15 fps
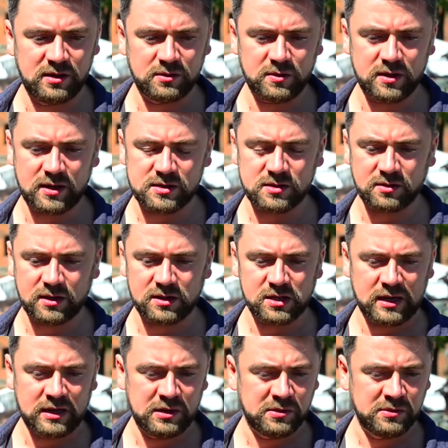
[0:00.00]
które nas
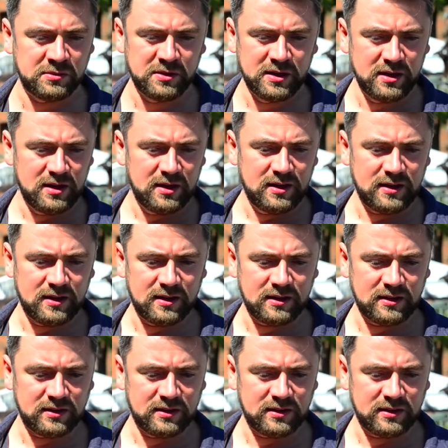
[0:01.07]
otaczają, yy,